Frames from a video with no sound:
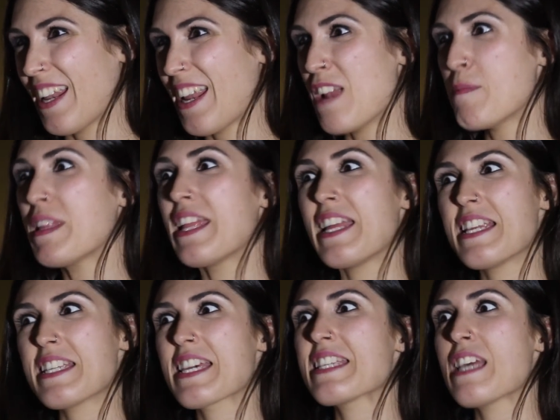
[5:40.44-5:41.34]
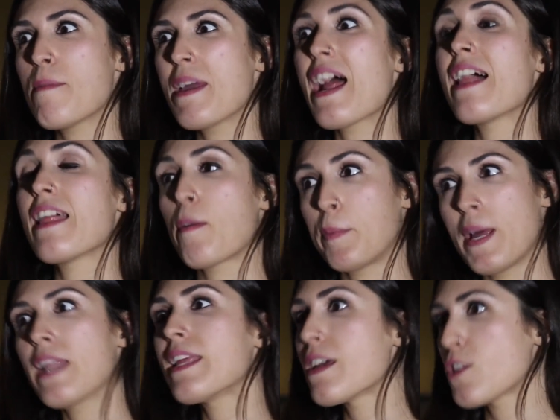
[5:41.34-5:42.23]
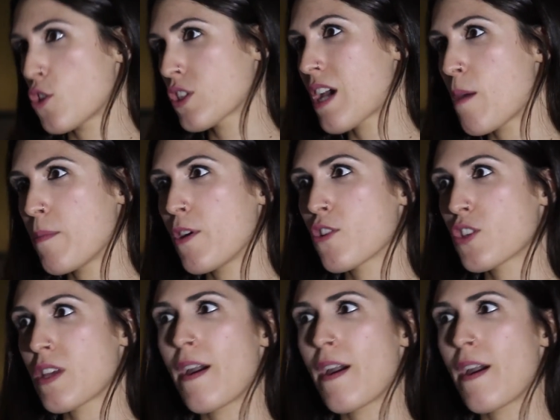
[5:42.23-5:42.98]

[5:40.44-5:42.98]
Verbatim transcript: realmente tienes que saber adaptarte a esos cambios,